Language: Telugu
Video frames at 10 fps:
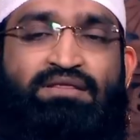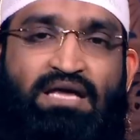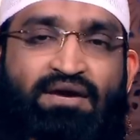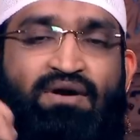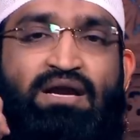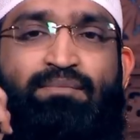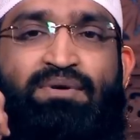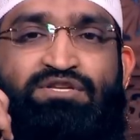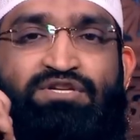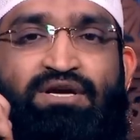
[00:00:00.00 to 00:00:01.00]
దైవాన్ని
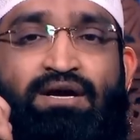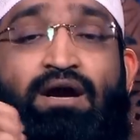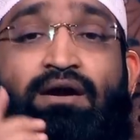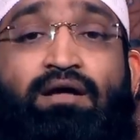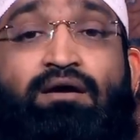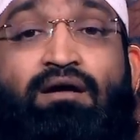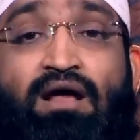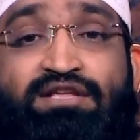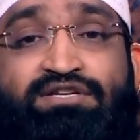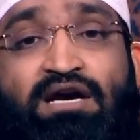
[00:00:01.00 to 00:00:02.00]
మరిచి
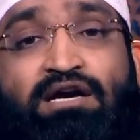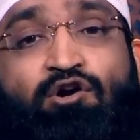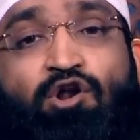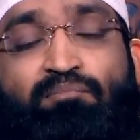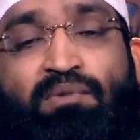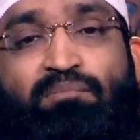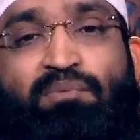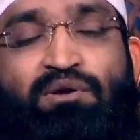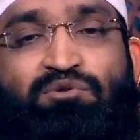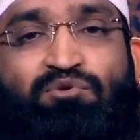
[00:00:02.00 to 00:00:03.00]
టెక్నాలజికల్ డెవలప్మెంట్
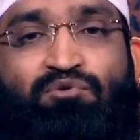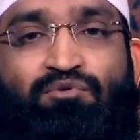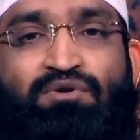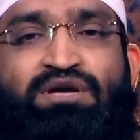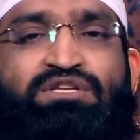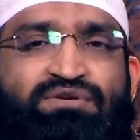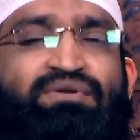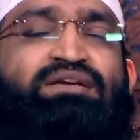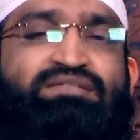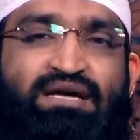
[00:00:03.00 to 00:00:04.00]
పేరుతో
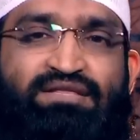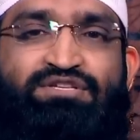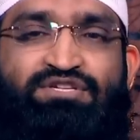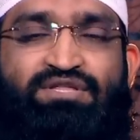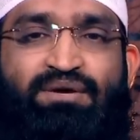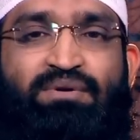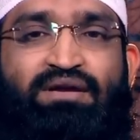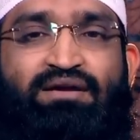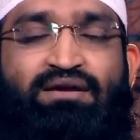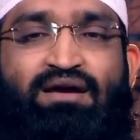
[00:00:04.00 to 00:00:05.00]
చివరికి సాధించింది
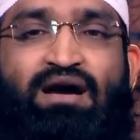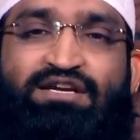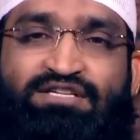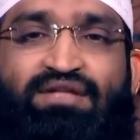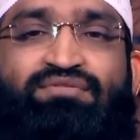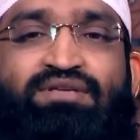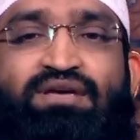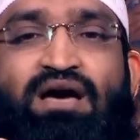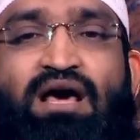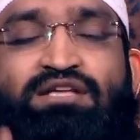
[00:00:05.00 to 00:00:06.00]
ఏమిటి అశాంతి
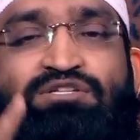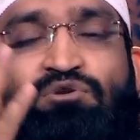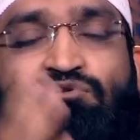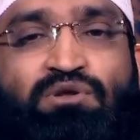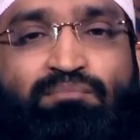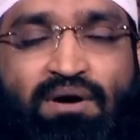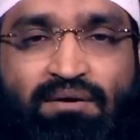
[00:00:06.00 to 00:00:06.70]
అలజడులు తప్ప